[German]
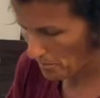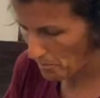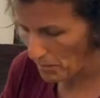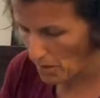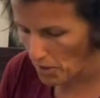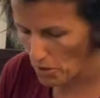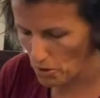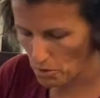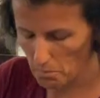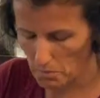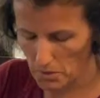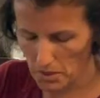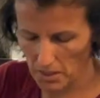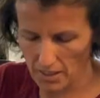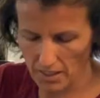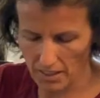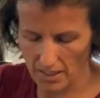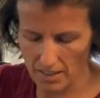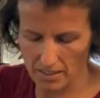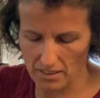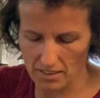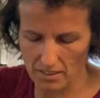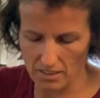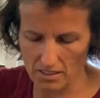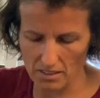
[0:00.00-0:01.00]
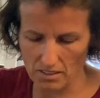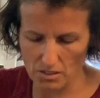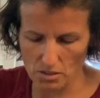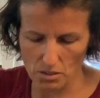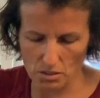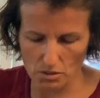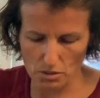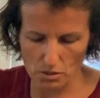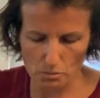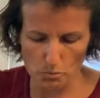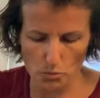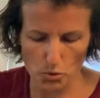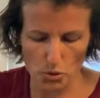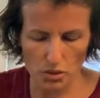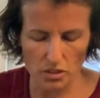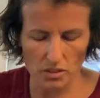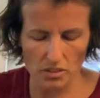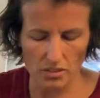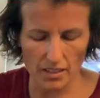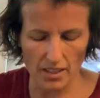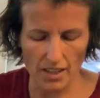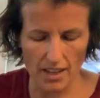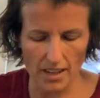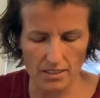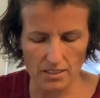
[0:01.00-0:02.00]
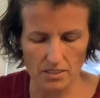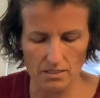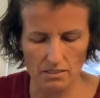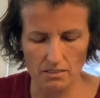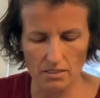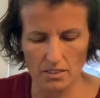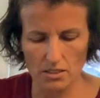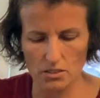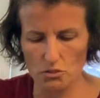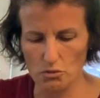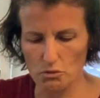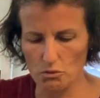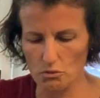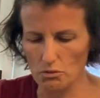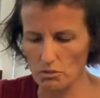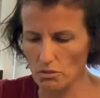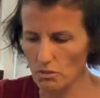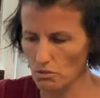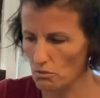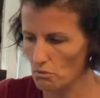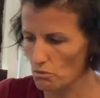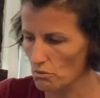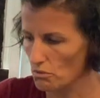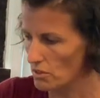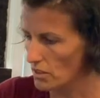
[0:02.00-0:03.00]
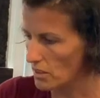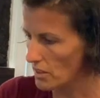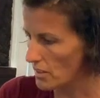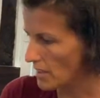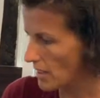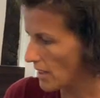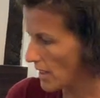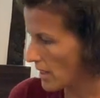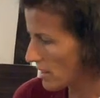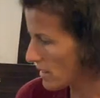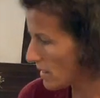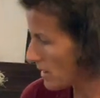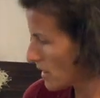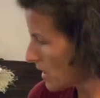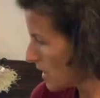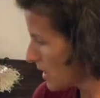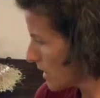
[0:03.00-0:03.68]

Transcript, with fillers: braucht man einen äh, Myrtendraht, einen schönen dünnen Draht.